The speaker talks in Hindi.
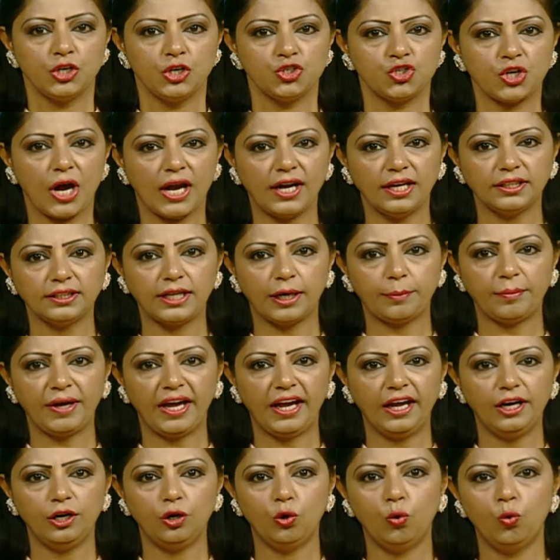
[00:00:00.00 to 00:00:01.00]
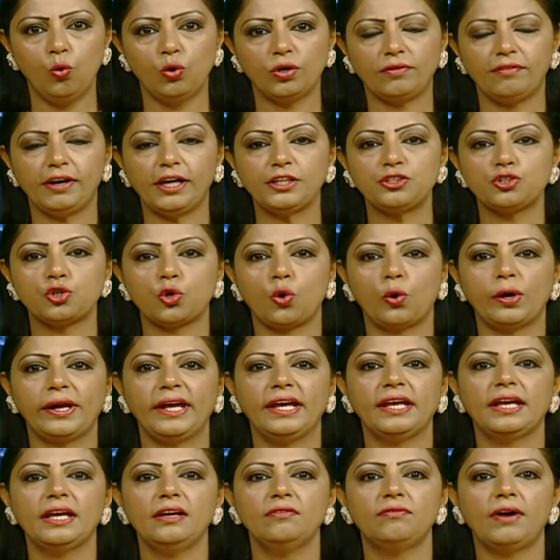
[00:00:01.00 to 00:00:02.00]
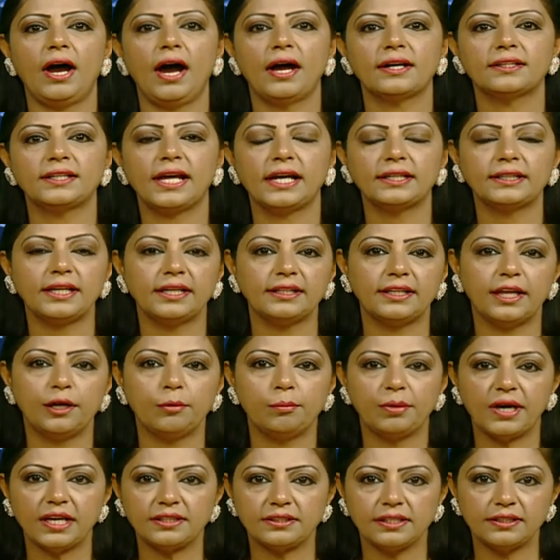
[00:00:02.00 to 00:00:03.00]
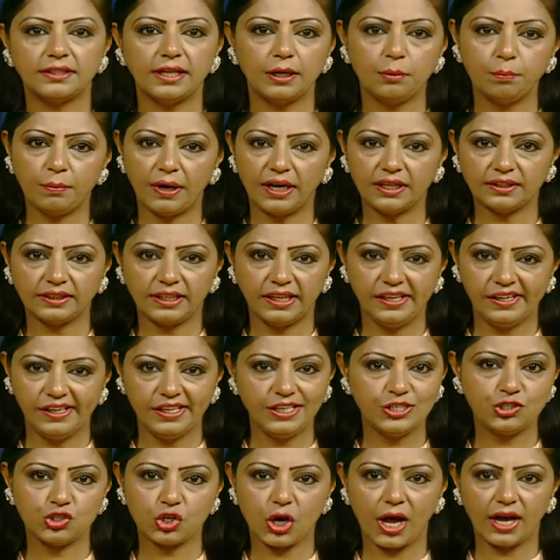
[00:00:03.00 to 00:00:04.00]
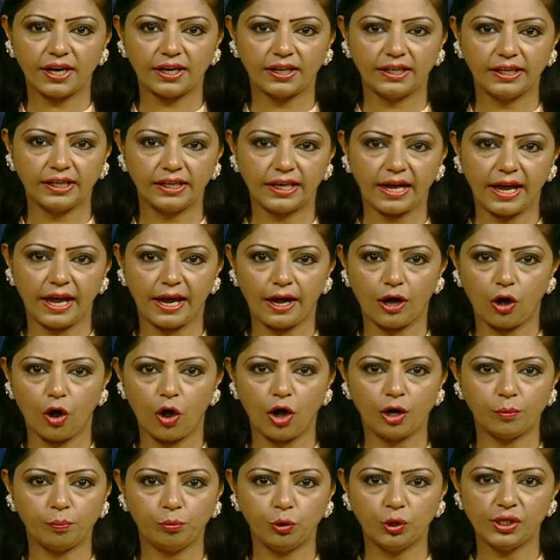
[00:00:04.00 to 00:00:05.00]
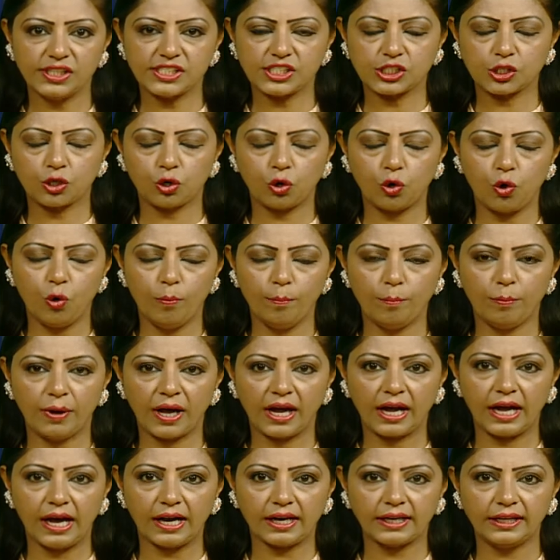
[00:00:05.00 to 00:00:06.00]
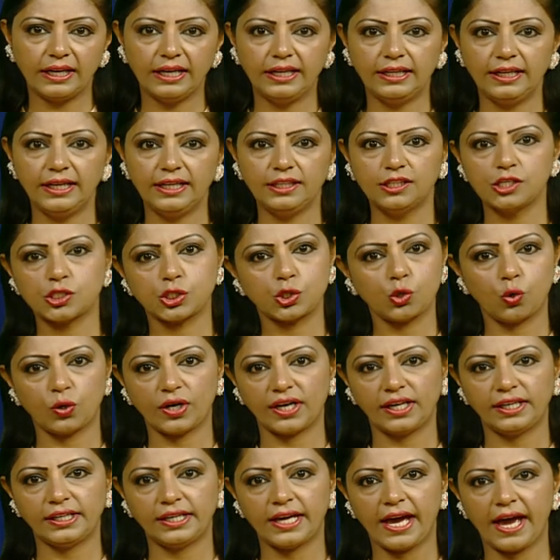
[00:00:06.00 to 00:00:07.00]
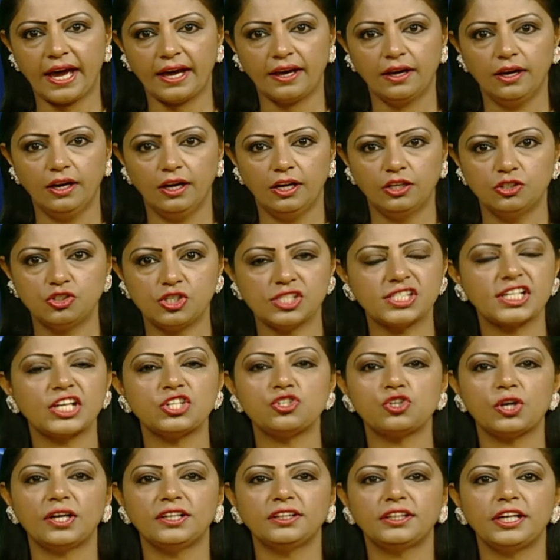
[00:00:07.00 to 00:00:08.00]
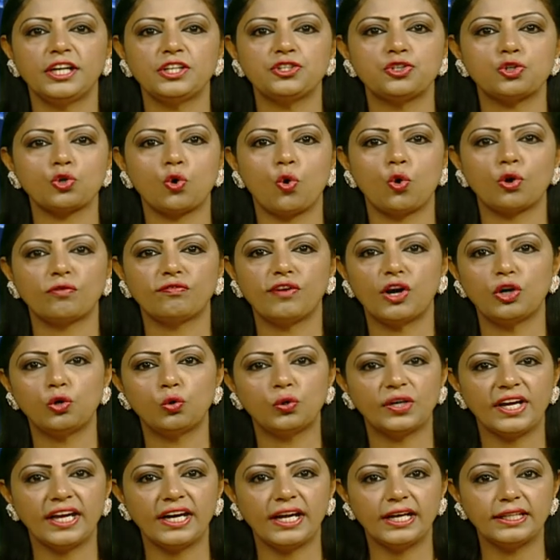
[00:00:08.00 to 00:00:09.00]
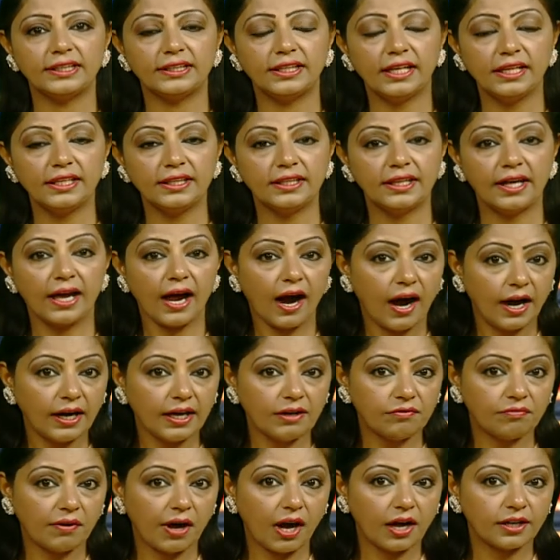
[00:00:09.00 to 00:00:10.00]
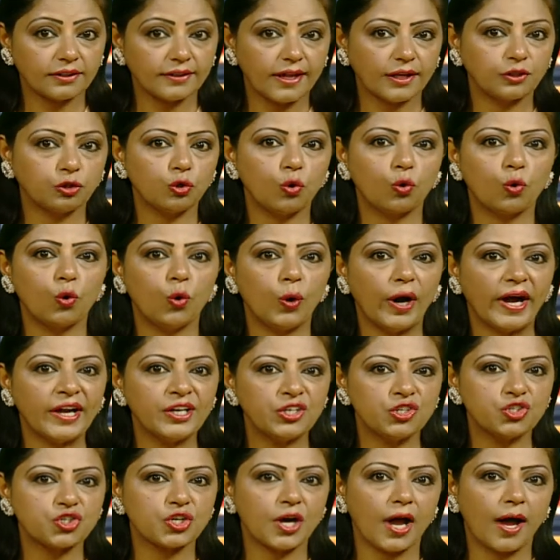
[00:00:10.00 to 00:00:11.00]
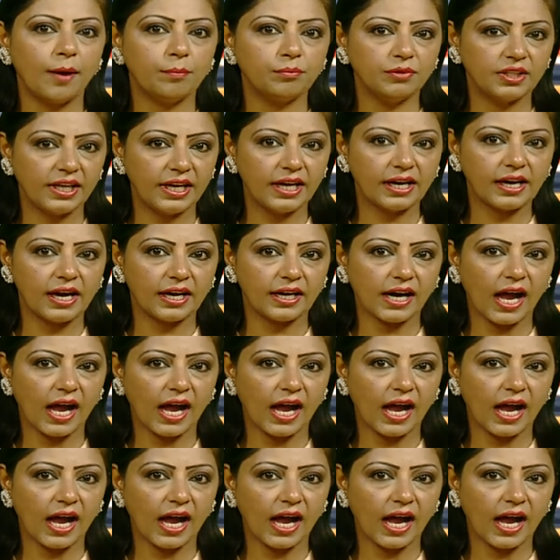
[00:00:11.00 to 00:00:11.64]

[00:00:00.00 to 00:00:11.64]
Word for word: जालंधर में लूट व चोरी की वारदातें दिन प्रतिदिन बढ़ती ही जा रही हैं और पुलिस कुंभकर्णी नींद सो रही है जिसके चलते चोर व लुटेरे दिन दिहाड़े वारदातों को अंजाम देकर